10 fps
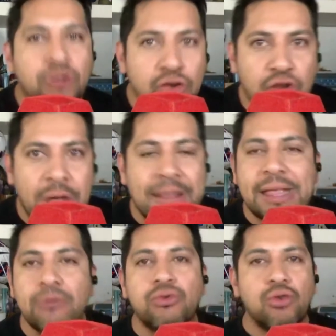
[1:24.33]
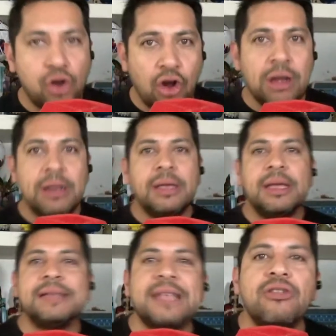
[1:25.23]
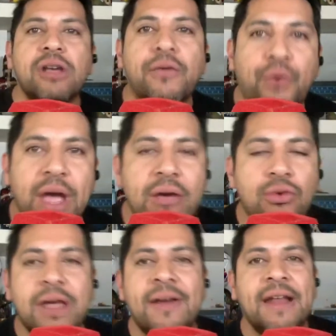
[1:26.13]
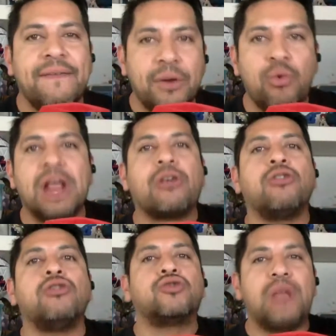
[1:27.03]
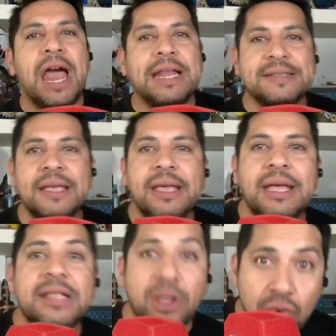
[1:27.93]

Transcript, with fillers: no solamente anotó un gol, eh, sino que fue una de las figuras consulares eh,